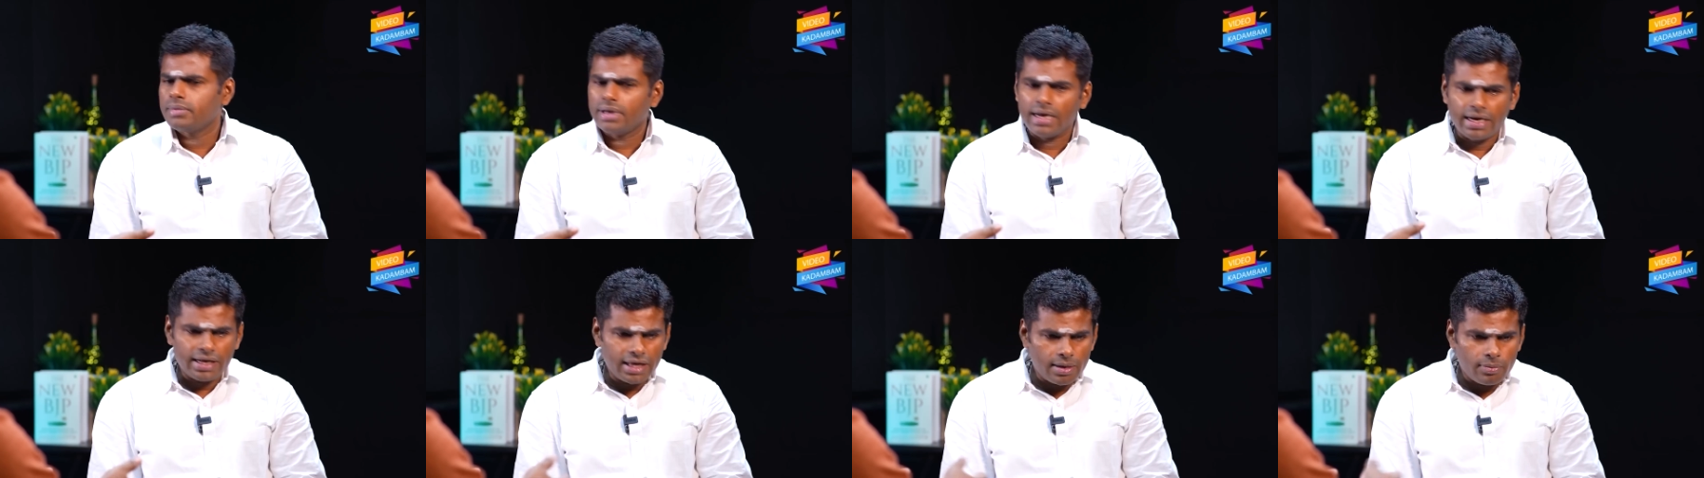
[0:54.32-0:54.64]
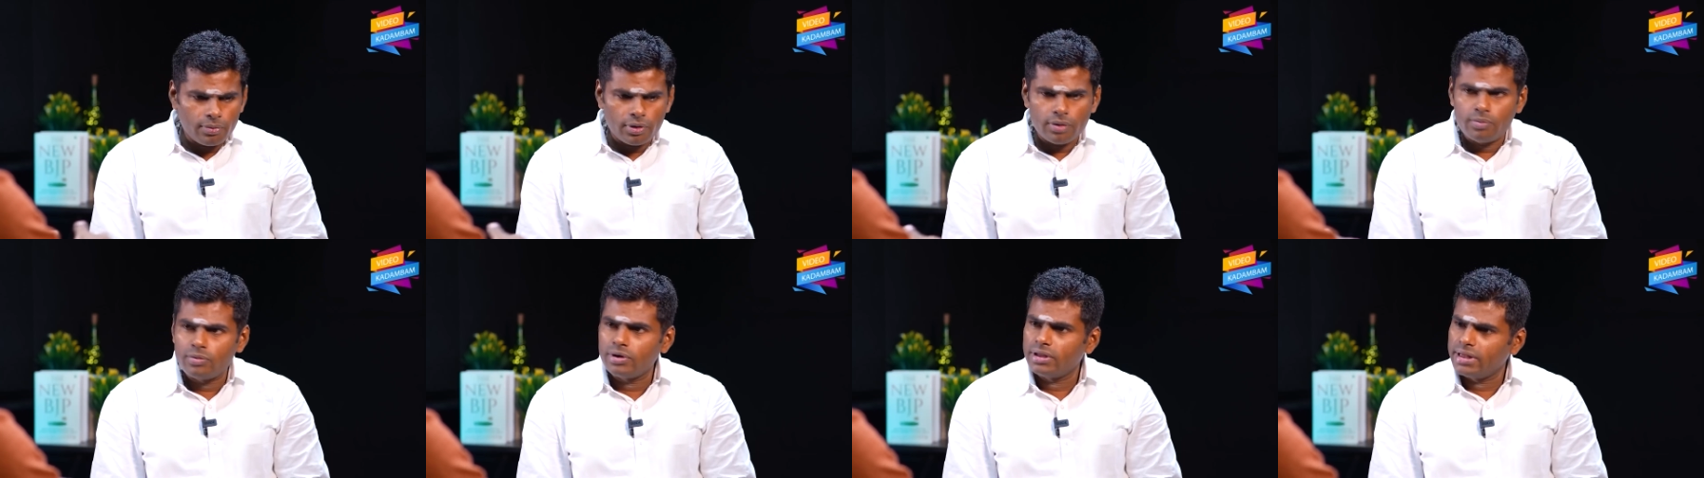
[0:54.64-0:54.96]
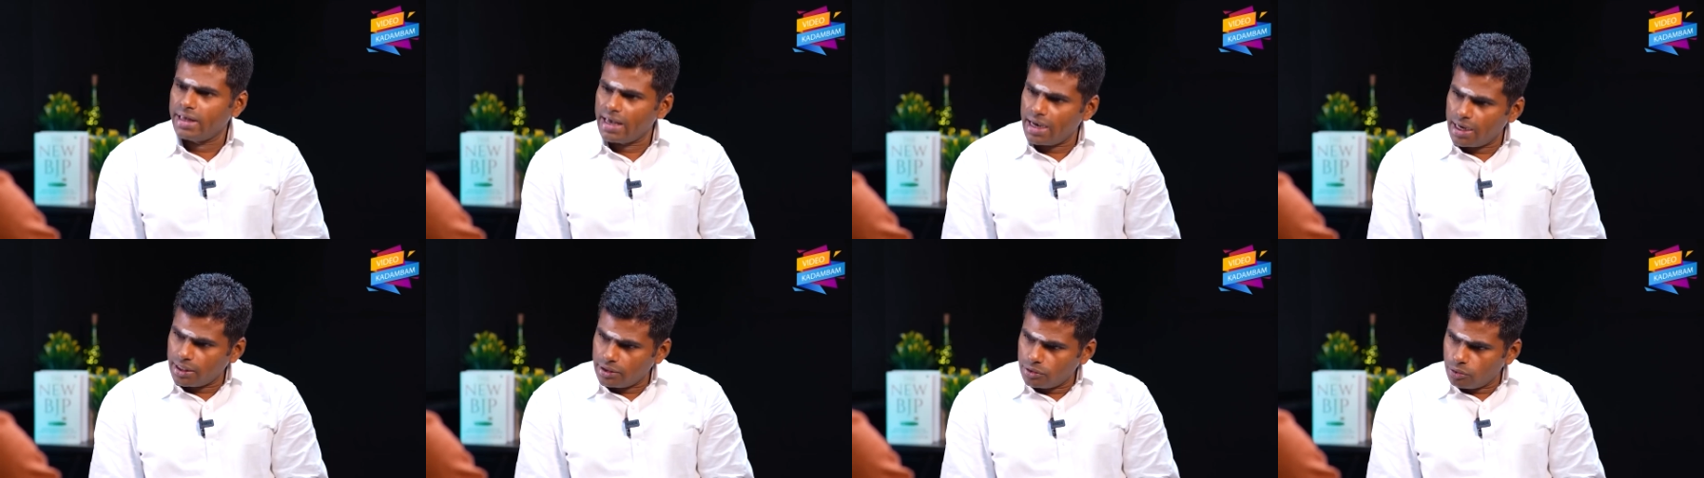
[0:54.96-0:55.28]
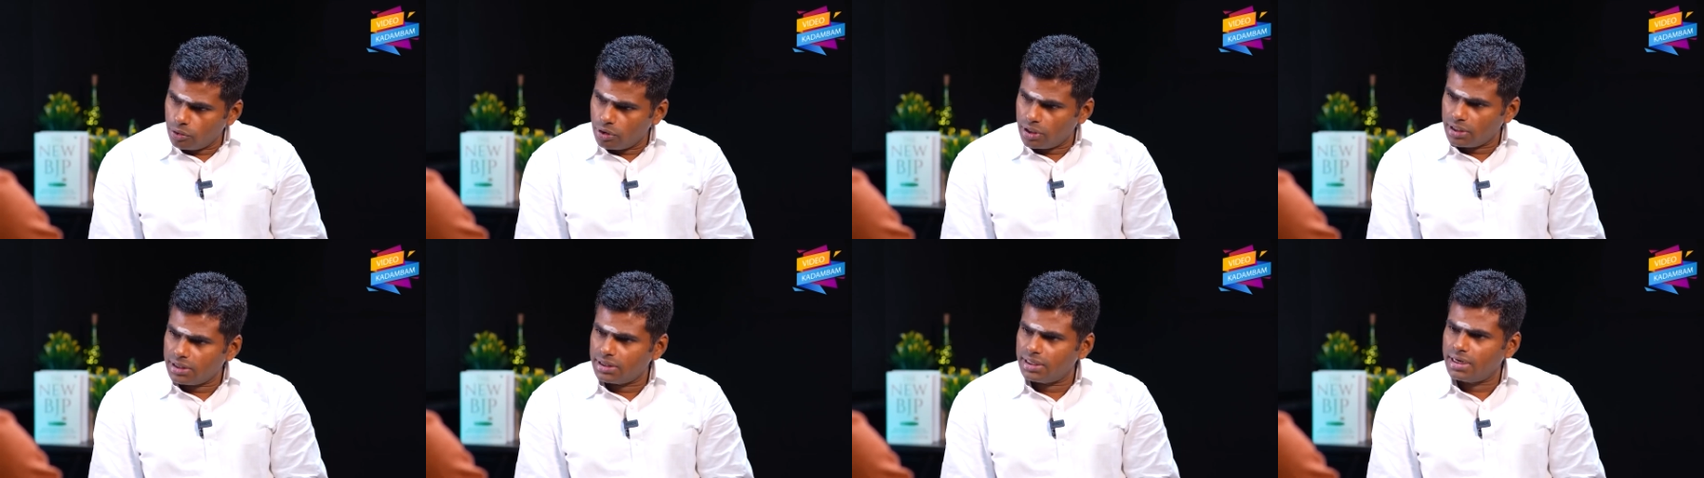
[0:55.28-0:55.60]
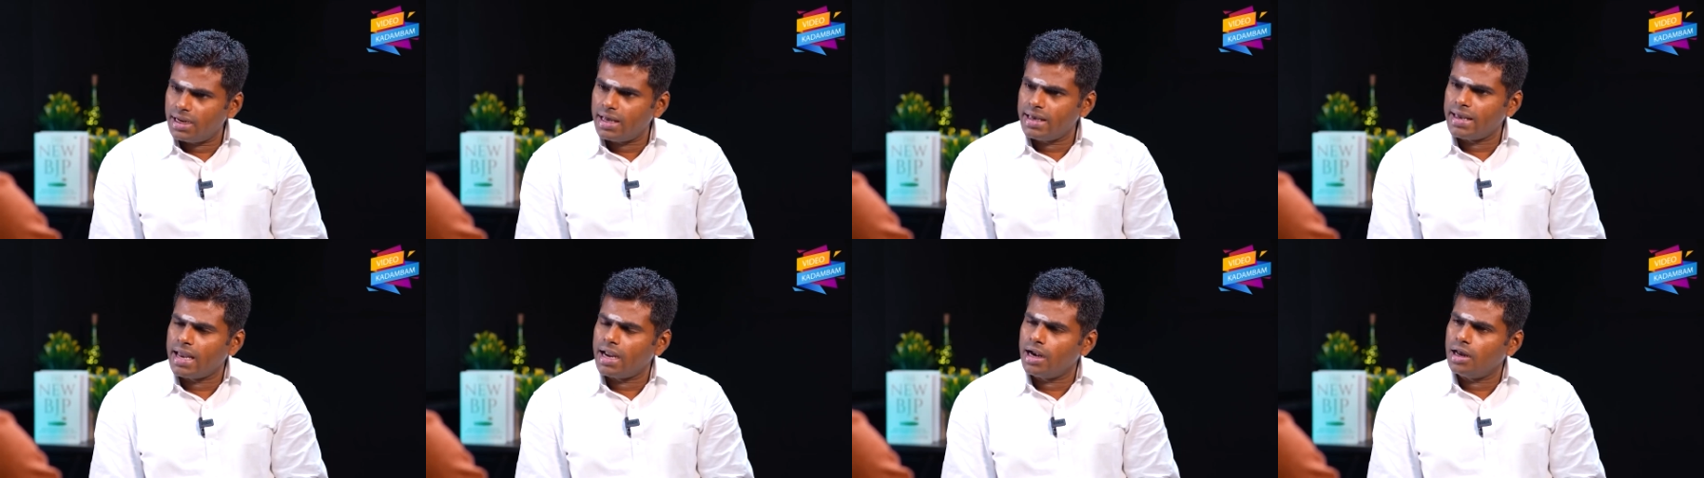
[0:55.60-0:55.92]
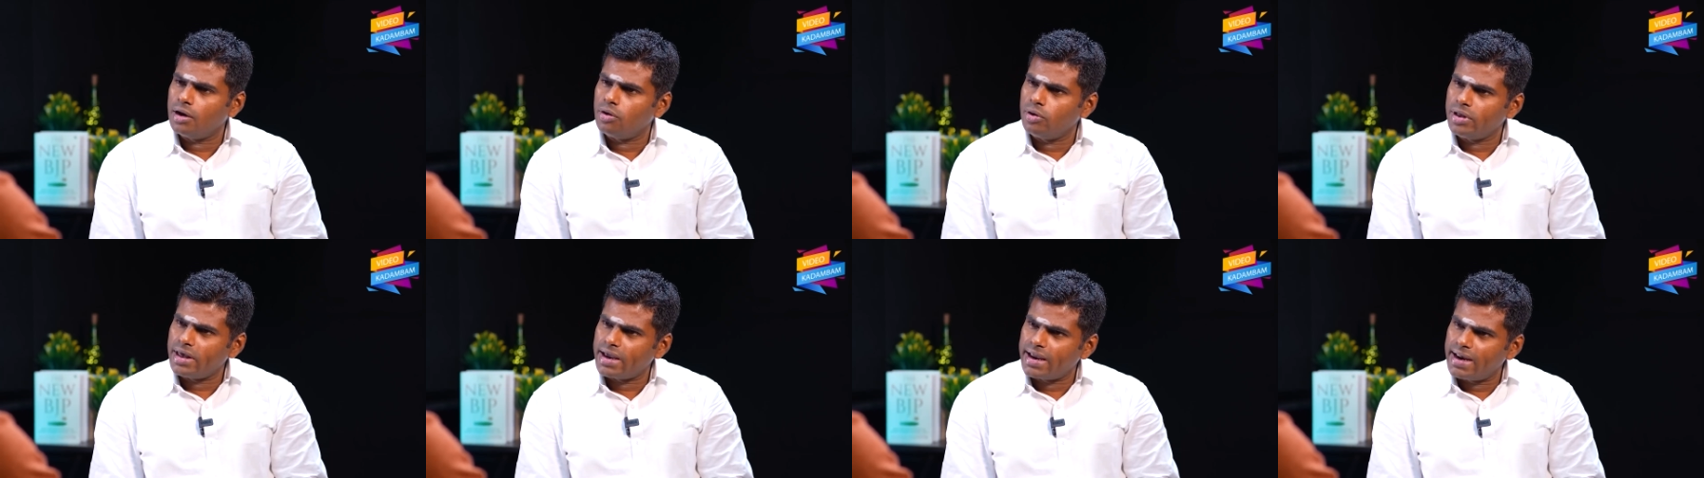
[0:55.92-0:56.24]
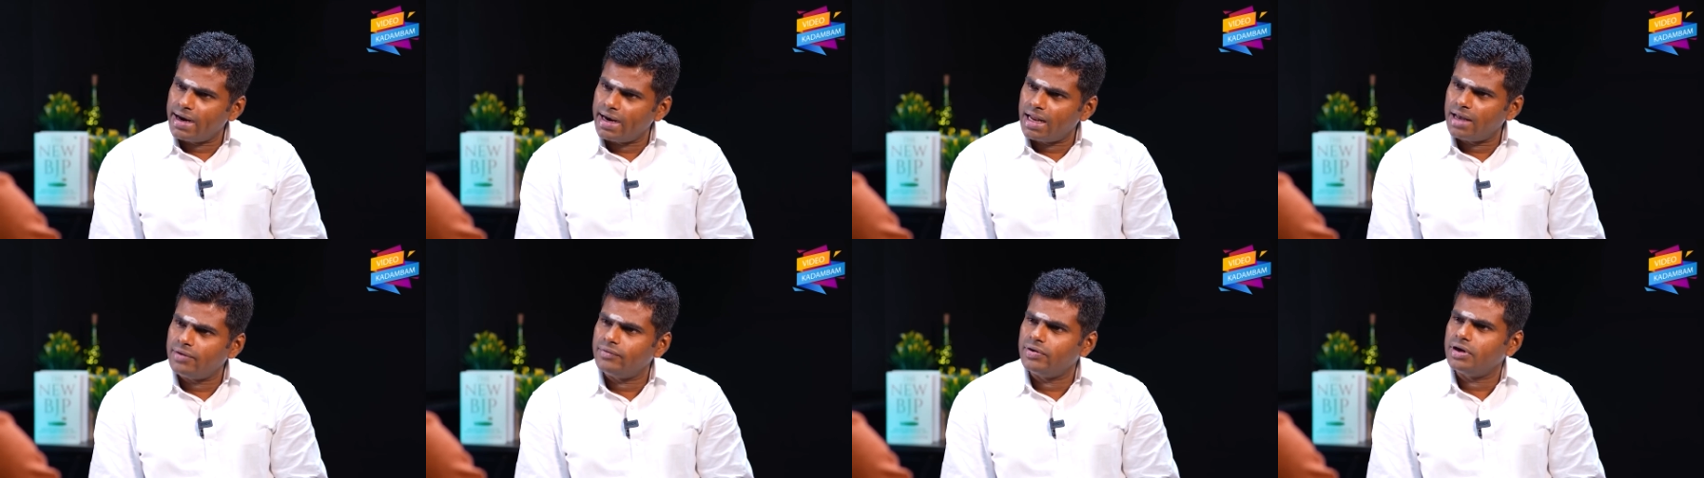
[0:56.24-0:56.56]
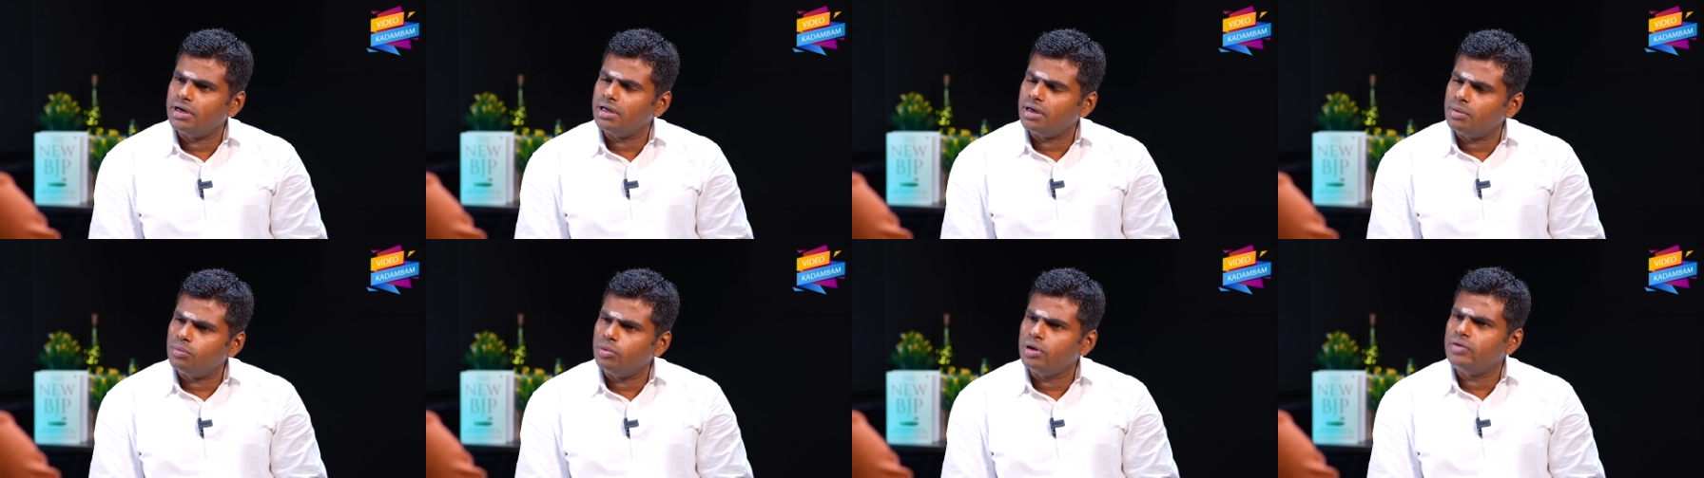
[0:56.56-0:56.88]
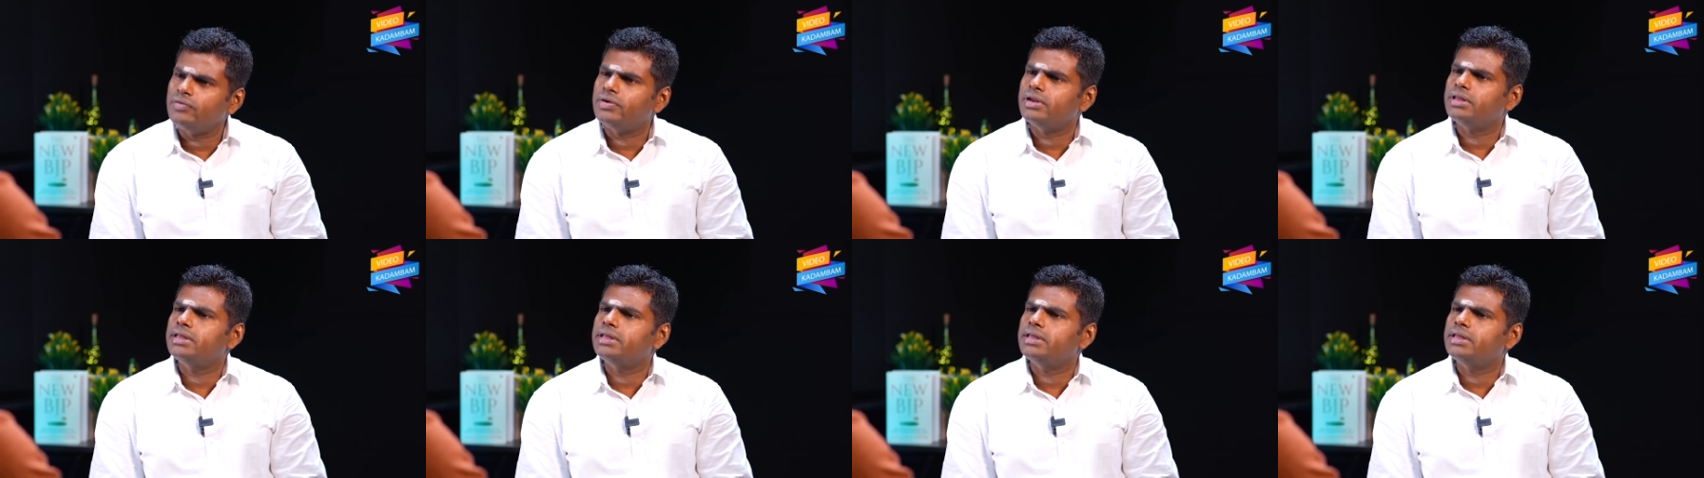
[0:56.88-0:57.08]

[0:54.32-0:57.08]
நிறைய மொய் விருந்து எங்கள் தோட்டத்தில் எங்களுடைய கெடா வெட்டுக்கு மொய்